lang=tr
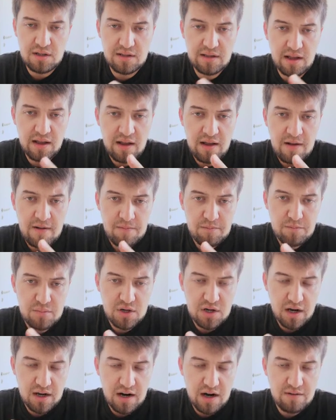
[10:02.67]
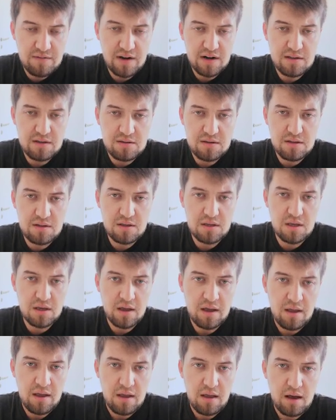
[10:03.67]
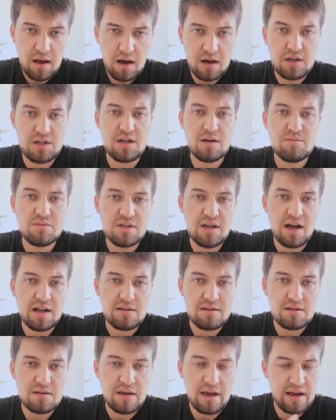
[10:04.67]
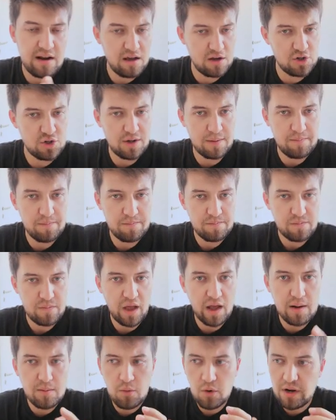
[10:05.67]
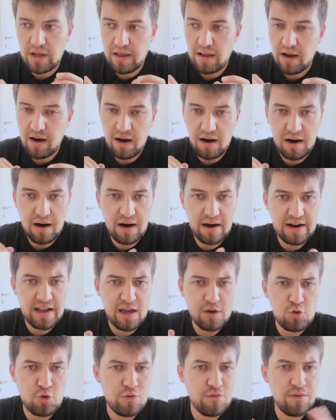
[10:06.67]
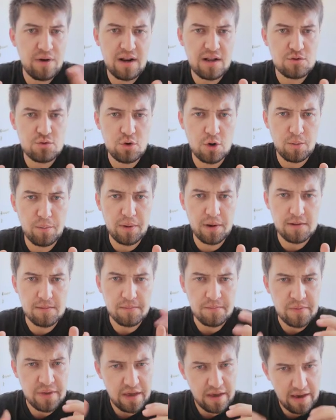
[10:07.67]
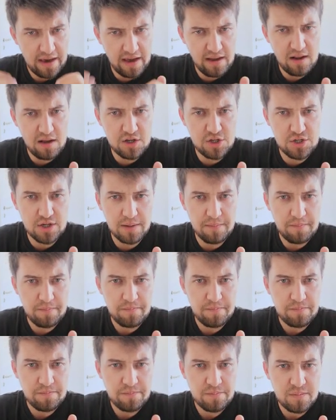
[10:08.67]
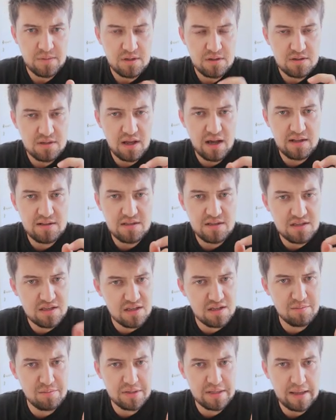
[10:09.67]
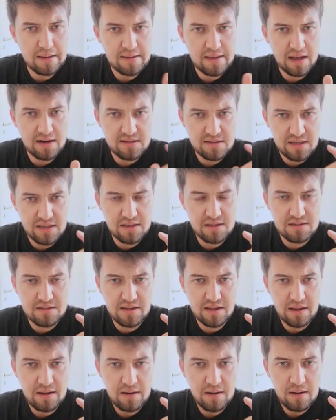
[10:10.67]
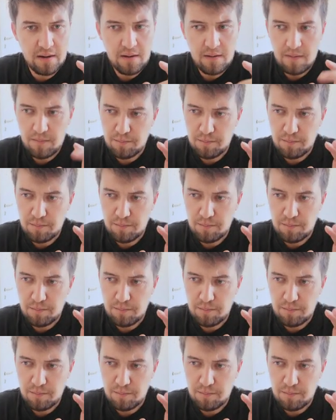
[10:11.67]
şekilde bir karar verdik. Dedik ki akşam saat her akşam yani böyle araya gün falan sokmayalım. Her akşam saat 20'de yani 8'de